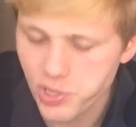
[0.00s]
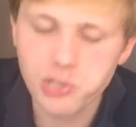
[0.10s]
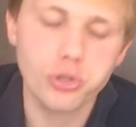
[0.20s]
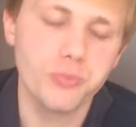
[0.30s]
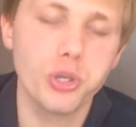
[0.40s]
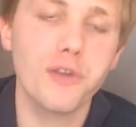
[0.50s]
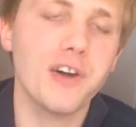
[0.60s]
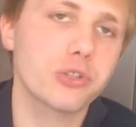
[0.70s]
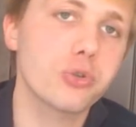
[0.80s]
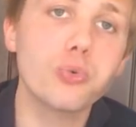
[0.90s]
Adesso, io l'ho
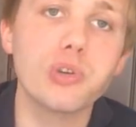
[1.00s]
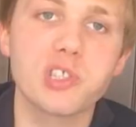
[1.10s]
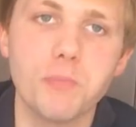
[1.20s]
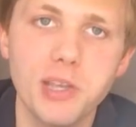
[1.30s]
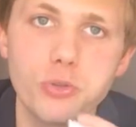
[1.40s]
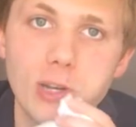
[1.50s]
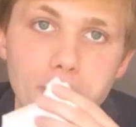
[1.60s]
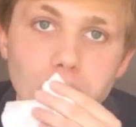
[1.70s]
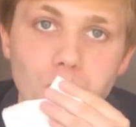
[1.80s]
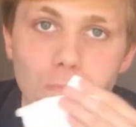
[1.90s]
fatto con questa pentola,
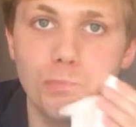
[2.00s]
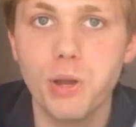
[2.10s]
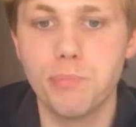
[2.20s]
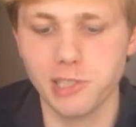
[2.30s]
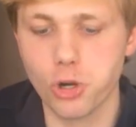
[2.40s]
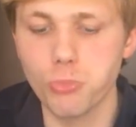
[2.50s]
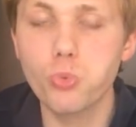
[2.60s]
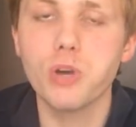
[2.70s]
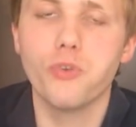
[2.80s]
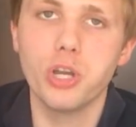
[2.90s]
poi però
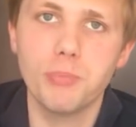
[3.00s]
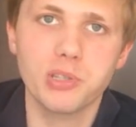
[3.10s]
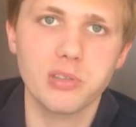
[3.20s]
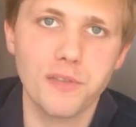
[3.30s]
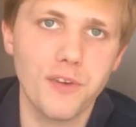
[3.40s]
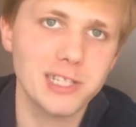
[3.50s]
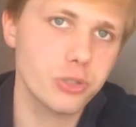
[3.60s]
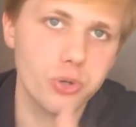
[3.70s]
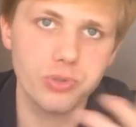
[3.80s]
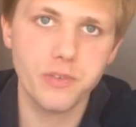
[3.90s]
comunque voi potete
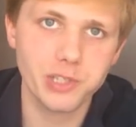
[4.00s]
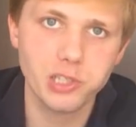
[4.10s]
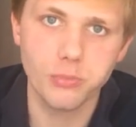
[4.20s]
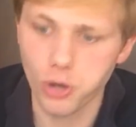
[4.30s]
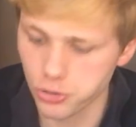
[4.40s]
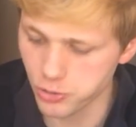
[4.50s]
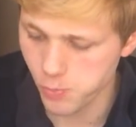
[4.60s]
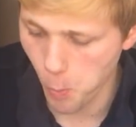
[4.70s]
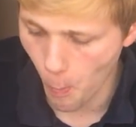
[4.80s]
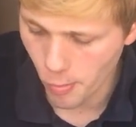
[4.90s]
farlo in diversi modi.